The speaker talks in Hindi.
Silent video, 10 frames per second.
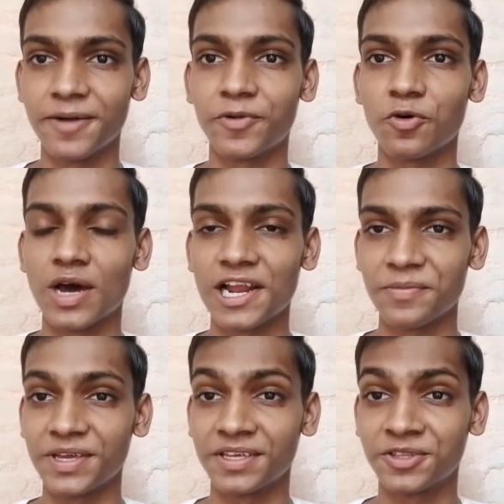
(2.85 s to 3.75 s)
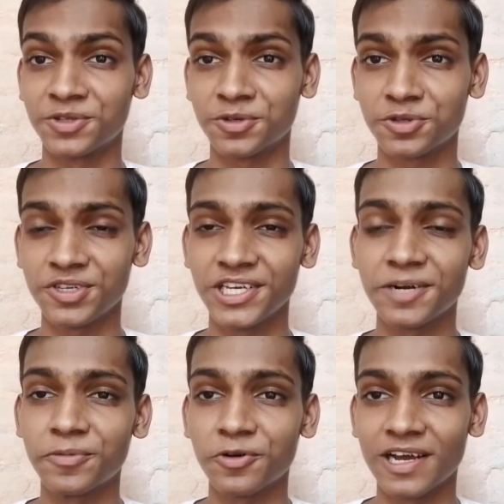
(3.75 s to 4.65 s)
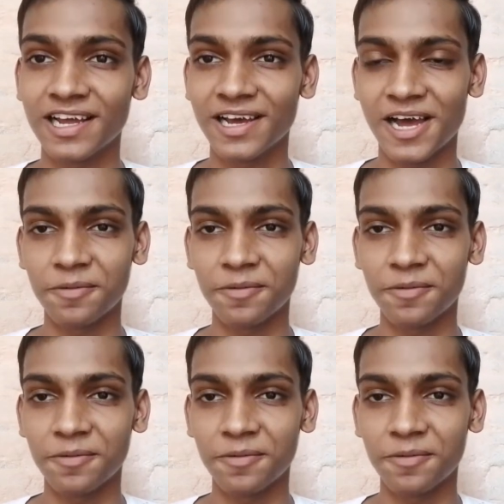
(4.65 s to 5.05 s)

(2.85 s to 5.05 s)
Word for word: क्रिप्टो वाला में तो दोस्तों ये क्रिप्टो वाला